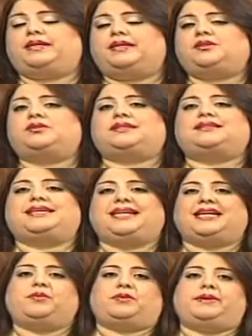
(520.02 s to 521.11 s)
Benito, usted
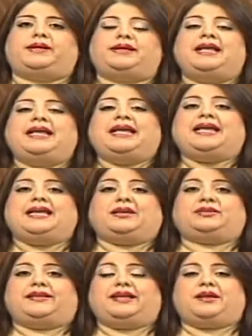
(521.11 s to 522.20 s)
tiene que volver. Y a
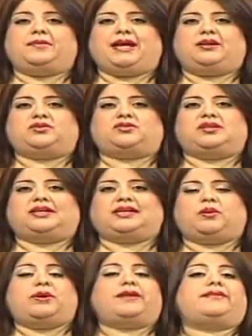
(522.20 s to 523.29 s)
ustedes, hermanos,
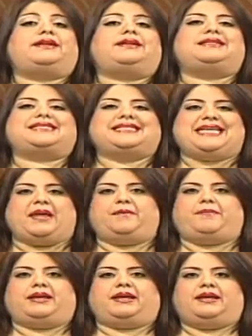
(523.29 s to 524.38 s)
recuerden
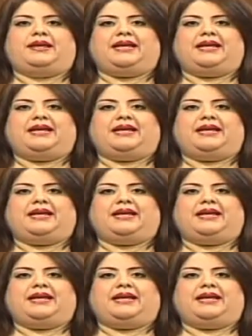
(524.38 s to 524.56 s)
siempre